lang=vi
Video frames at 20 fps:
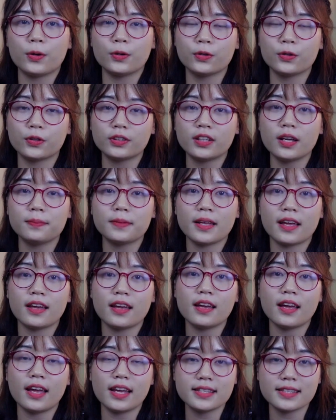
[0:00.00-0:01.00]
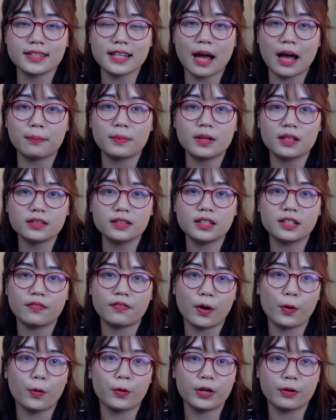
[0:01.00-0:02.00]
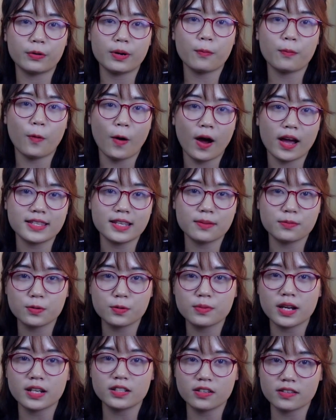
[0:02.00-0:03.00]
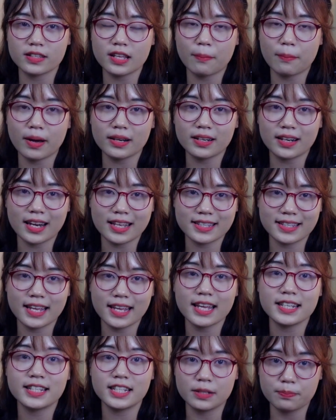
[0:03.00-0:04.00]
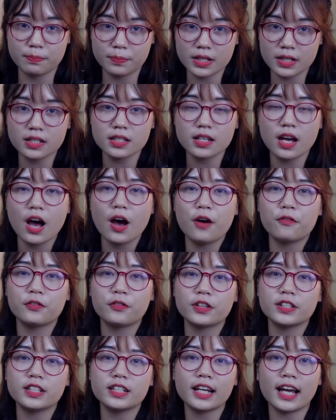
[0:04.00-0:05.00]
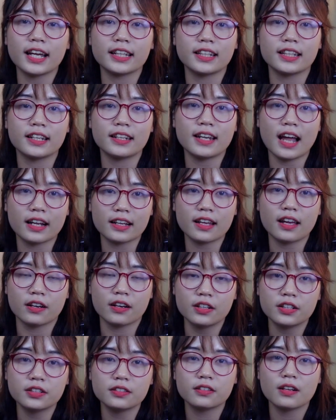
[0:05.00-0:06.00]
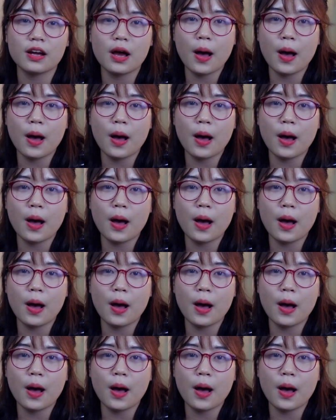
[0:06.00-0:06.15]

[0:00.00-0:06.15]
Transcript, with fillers: Nối tiếp thế hệ S tám Plus thì vào hồi đầu năm ngoái Samsung đã cho ra mắt Galaxy S chín Plus với những cải tiến đáng kể hơn.